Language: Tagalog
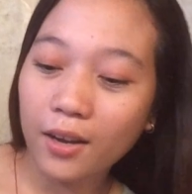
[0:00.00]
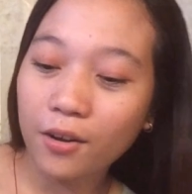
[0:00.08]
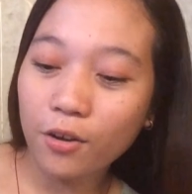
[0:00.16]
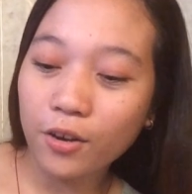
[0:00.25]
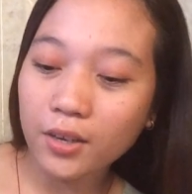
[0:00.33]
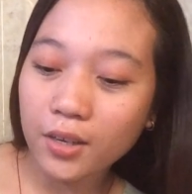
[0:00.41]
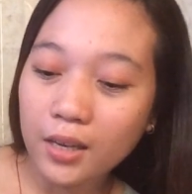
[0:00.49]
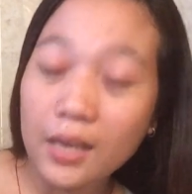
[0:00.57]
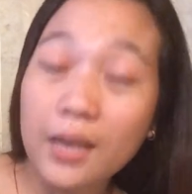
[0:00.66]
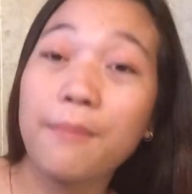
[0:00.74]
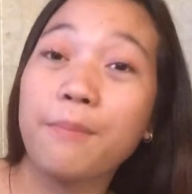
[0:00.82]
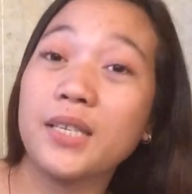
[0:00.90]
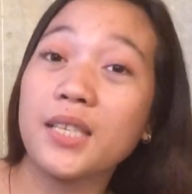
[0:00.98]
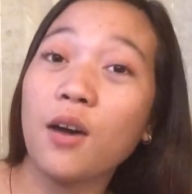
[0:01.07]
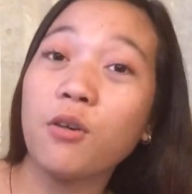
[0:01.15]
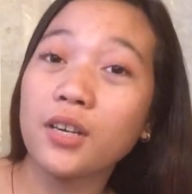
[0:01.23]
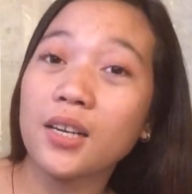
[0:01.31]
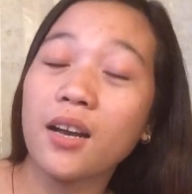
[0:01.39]
karon
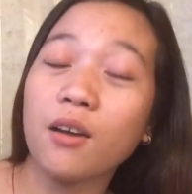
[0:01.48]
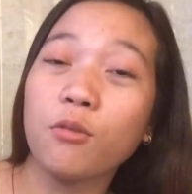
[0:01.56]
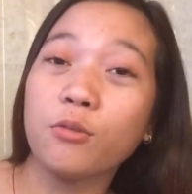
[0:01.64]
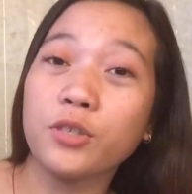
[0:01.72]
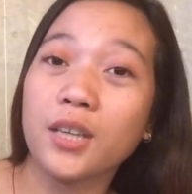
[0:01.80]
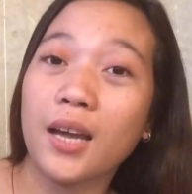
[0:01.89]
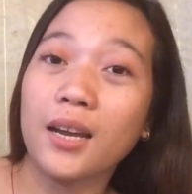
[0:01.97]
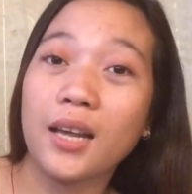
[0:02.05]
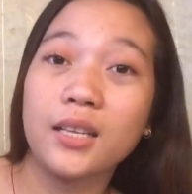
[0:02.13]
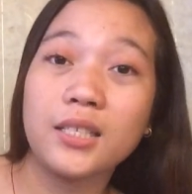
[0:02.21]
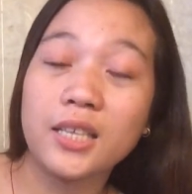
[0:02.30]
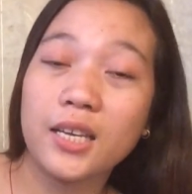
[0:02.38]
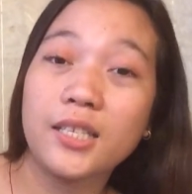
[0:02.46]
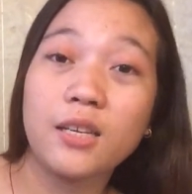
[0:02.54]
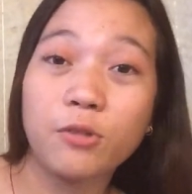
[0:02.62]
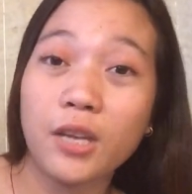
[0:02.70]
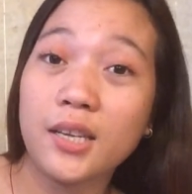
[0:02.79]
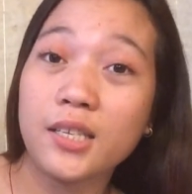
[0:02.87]
basahon ra nako siya na siya
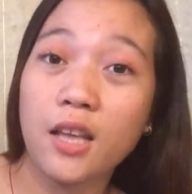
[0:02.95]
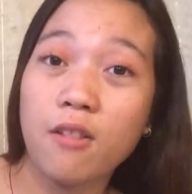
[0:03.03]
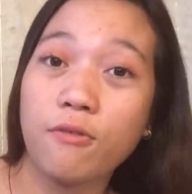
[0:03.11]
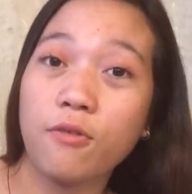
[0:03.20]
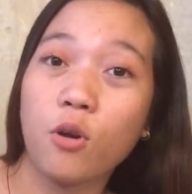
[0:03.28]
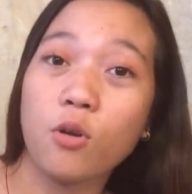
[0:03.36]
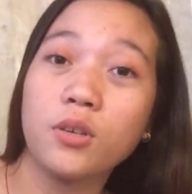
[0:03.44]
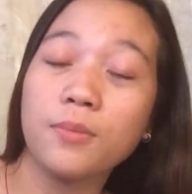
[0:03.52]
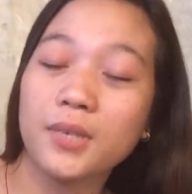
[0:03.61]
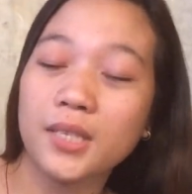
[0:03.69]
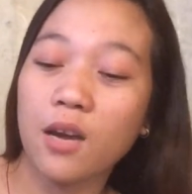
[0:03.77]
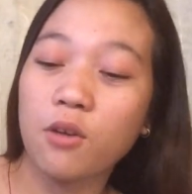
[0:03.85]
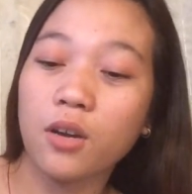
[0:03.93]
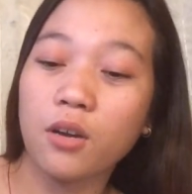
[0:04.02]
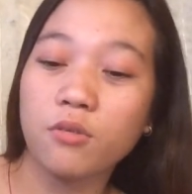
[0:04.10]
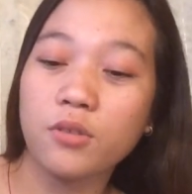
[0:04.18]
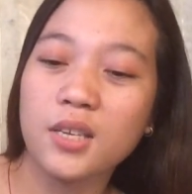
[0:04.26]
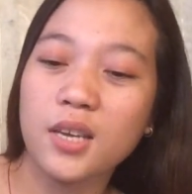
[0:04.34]
sa usa ka cellphone. Basahon
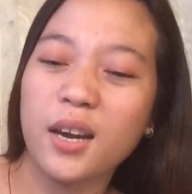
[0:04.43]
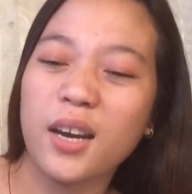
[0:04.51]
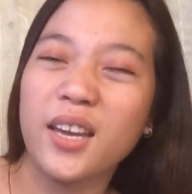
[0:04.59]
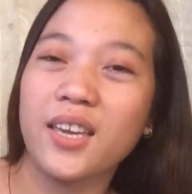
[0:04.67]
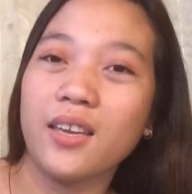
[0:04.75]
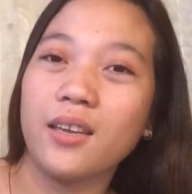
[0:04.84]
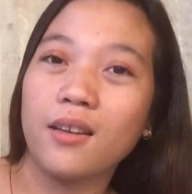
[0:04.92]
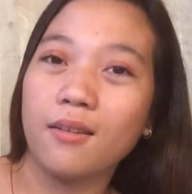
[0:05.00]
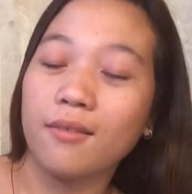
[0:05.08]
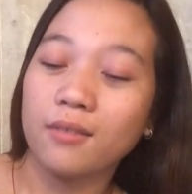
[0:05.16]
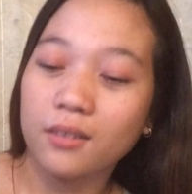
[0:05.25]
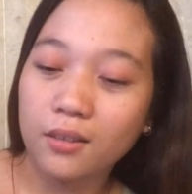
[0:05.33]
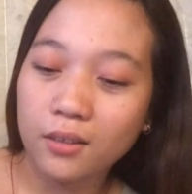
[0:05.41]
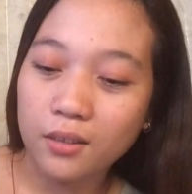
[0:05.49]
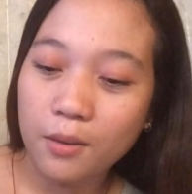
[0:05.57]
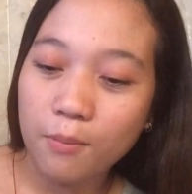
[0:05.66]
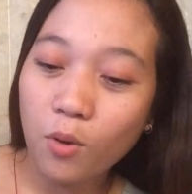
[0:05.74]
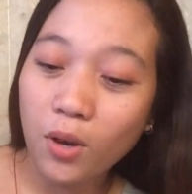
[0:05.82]
nako siya kay
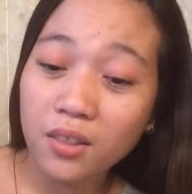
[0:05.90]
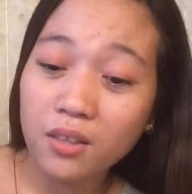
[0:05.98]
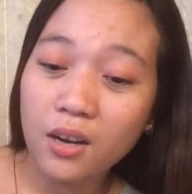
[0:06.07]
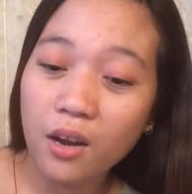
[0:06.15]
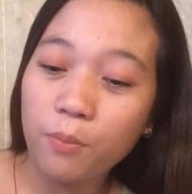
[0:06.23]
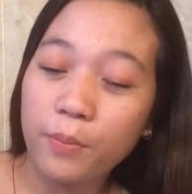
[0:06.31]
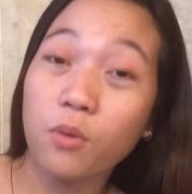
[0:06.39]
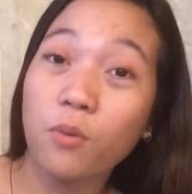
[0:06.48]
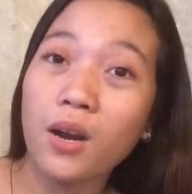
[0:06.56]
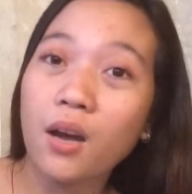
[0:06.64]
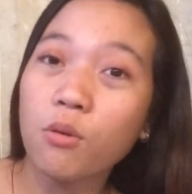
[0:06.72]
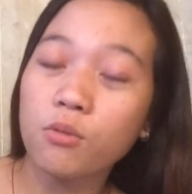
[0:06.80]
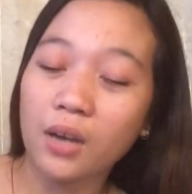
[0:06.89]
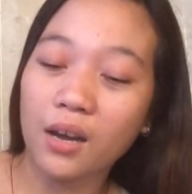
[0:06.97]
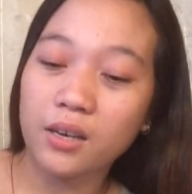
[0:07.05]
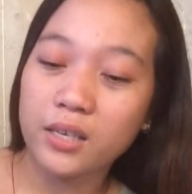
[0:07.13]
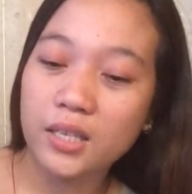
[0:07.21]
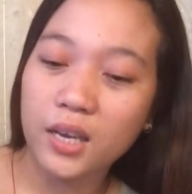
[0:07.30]
gibuhat ni nako pero wala ko
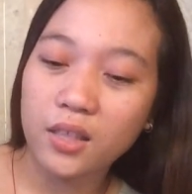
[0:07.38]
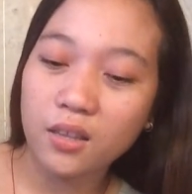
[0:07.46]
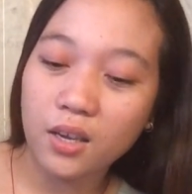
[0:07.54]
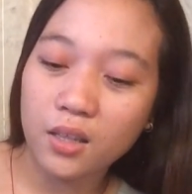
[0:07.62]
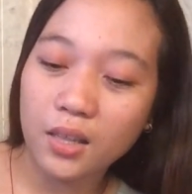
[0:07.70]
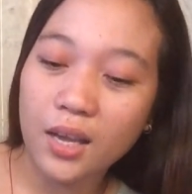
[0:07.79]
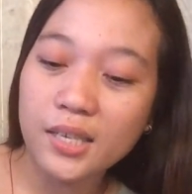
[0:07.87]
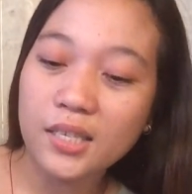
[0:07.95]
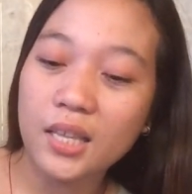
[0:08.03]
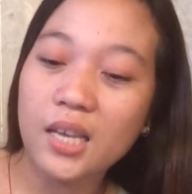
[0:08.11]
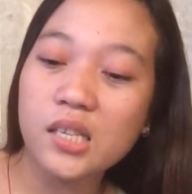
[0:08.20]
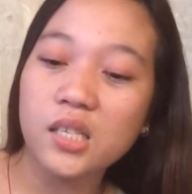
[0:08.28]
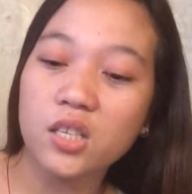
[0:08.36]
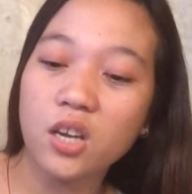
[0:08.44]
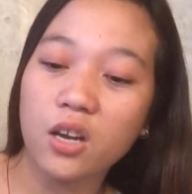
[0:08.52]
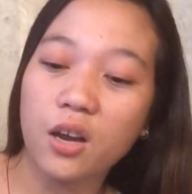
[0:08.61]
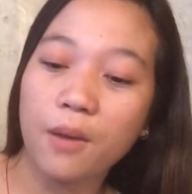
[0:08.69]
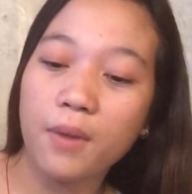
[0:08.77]
naka-recite kay taas-taas
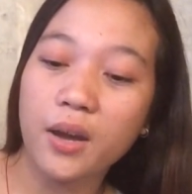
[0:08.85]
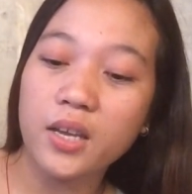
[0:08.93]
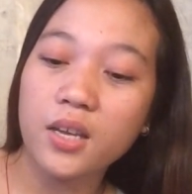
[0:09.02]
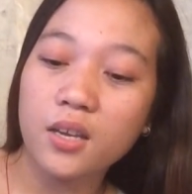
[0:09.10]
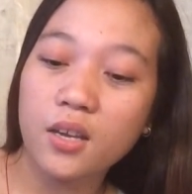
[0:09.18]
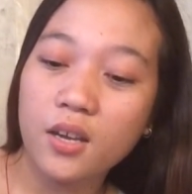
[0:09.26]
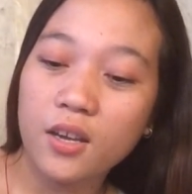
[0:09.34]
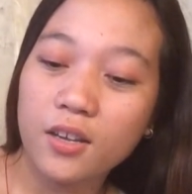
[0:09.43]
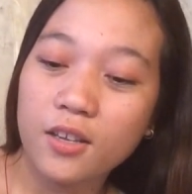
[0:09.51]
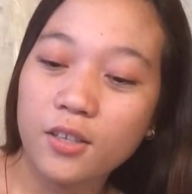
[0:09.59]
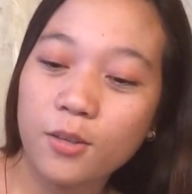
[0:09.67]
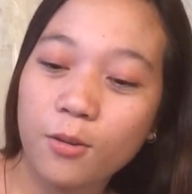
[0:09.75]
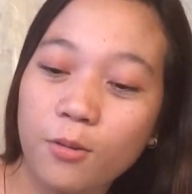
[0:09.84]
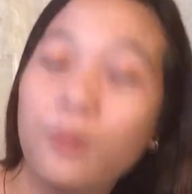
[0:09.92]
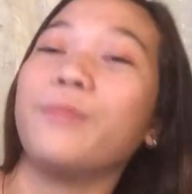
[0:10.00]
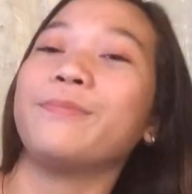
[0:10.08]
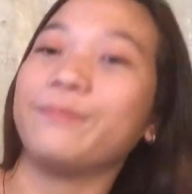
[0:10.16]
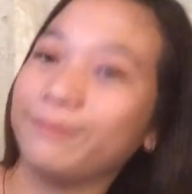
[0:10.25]
siya gamay.
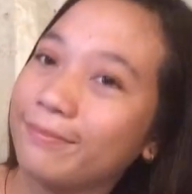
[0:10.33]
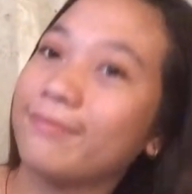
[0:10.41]
So